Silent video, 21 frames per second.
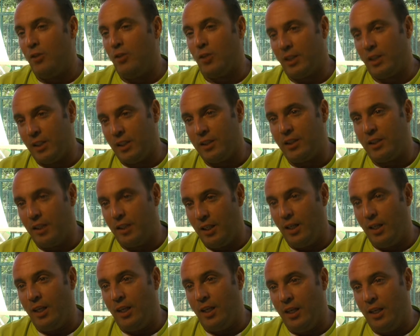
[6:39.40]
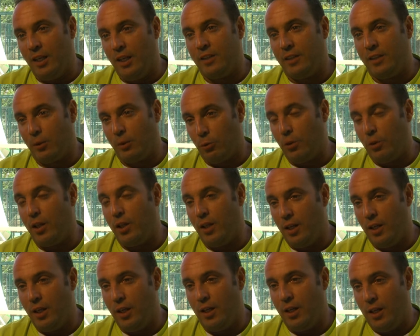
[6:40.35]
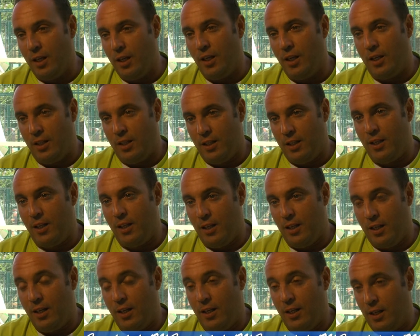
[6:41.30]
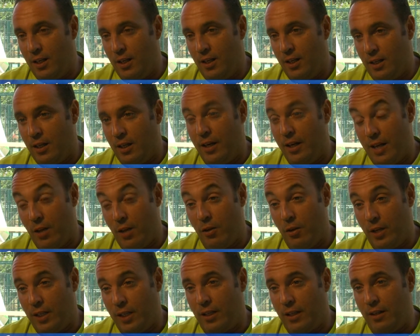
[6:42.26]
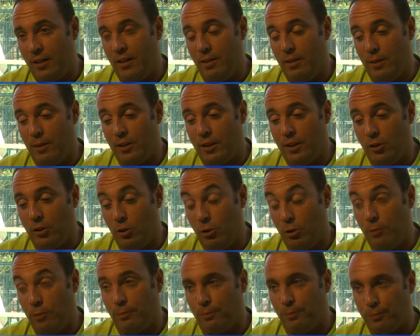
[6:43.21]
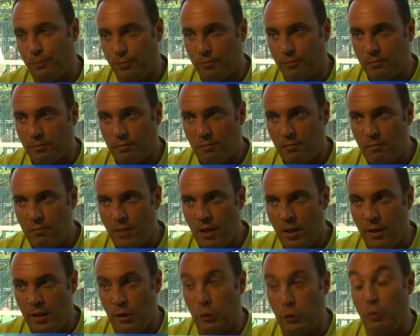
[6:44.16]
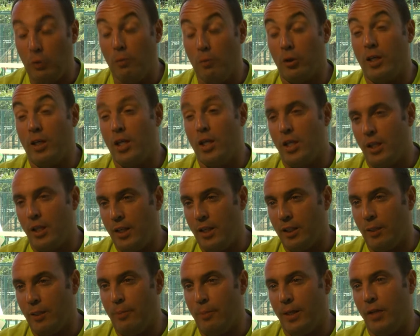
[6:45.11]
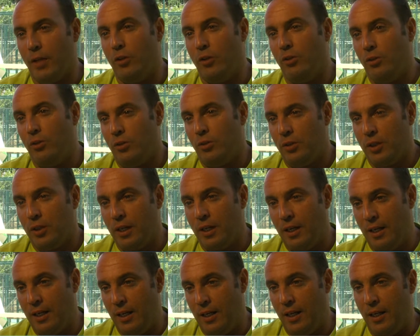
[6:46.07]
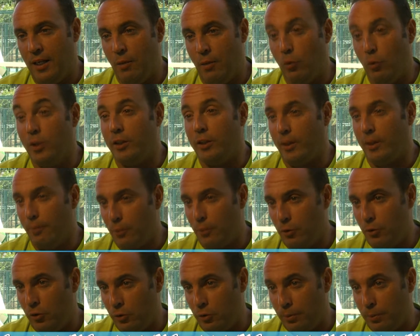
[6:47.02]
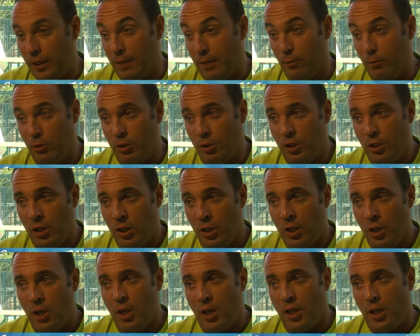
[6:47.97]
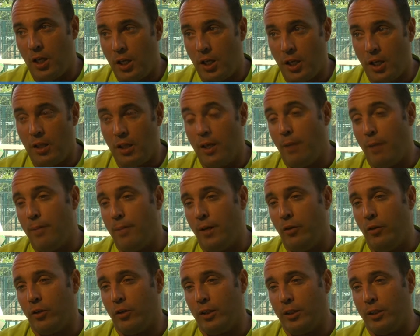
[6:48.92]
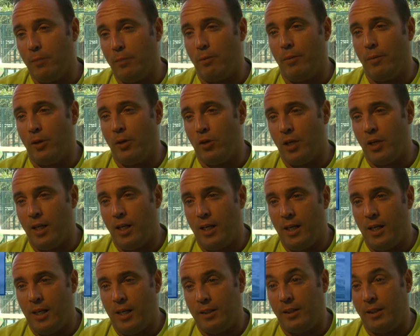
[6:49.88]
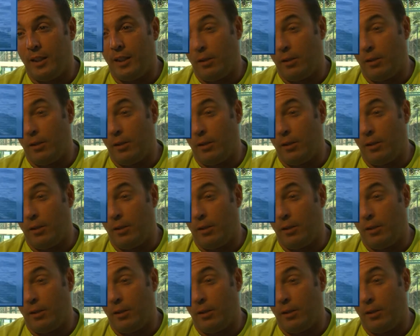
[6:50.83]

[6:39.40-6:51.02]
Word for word: que es este, este cruce de, de Anado del Canal de la Mancha. Yo estuvimos 15 días esperando el buen tiempo, nos pegamos 15 días esperando que el tiempo mejorara hasta que